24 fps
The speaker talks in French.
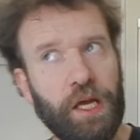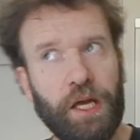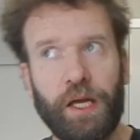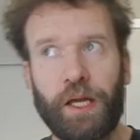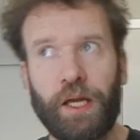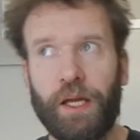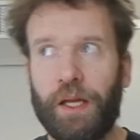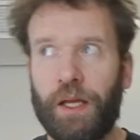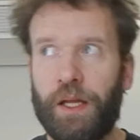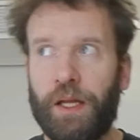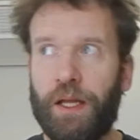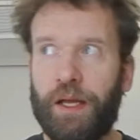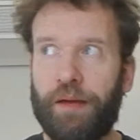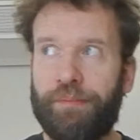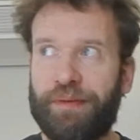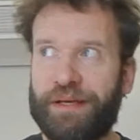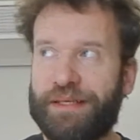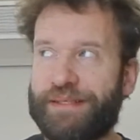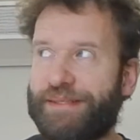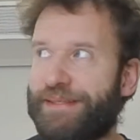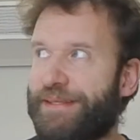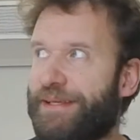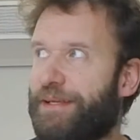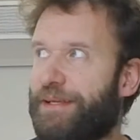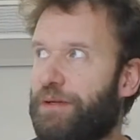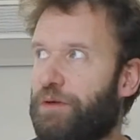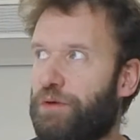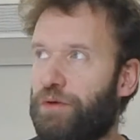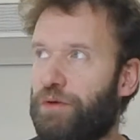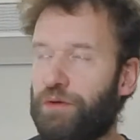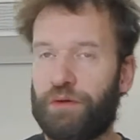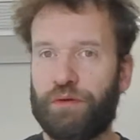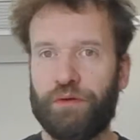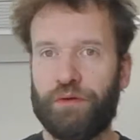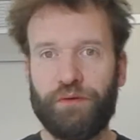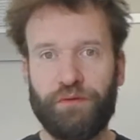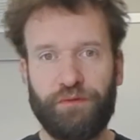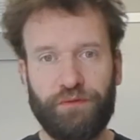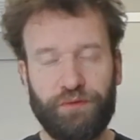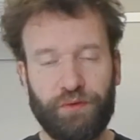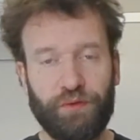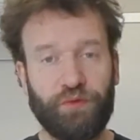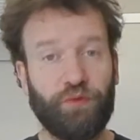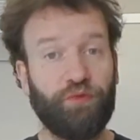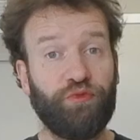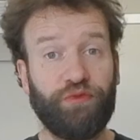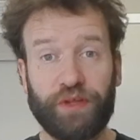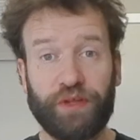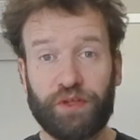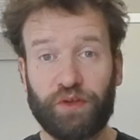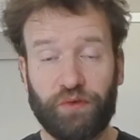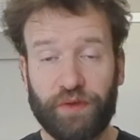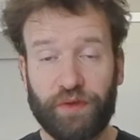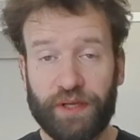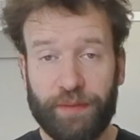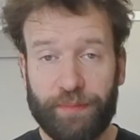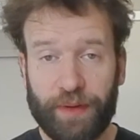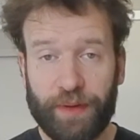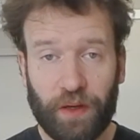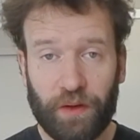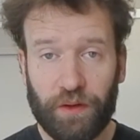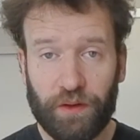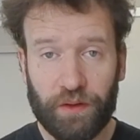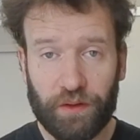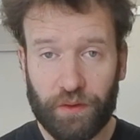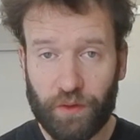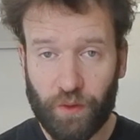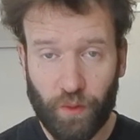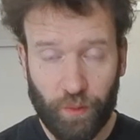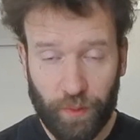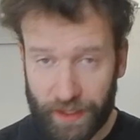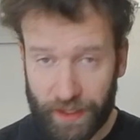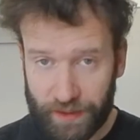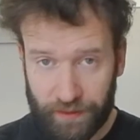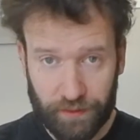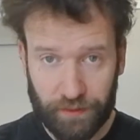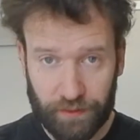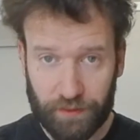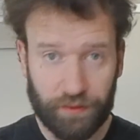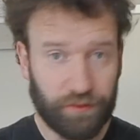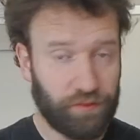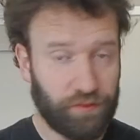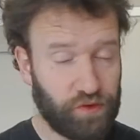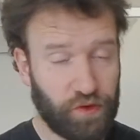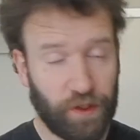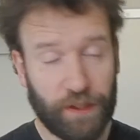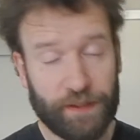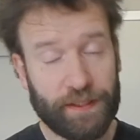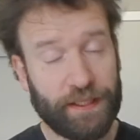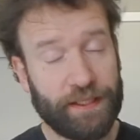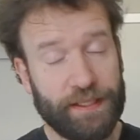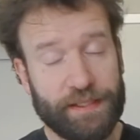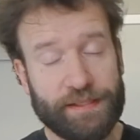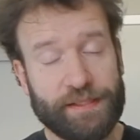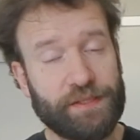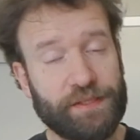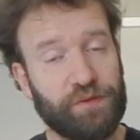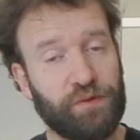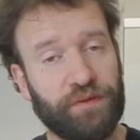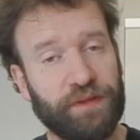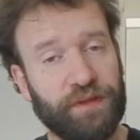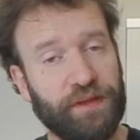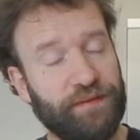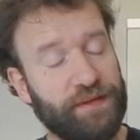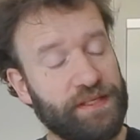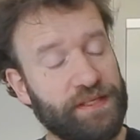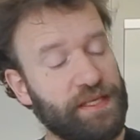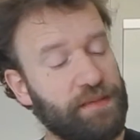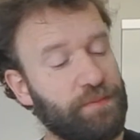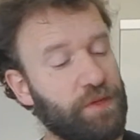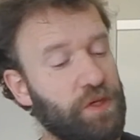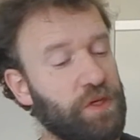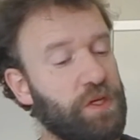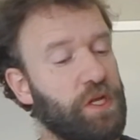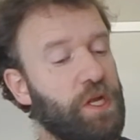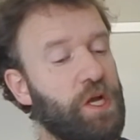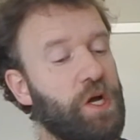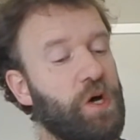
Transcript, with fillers: Euh, après, c'est le feu. Vous pouvez trouver les paroles complètes euh, sur internet, ça se trouve très facilement.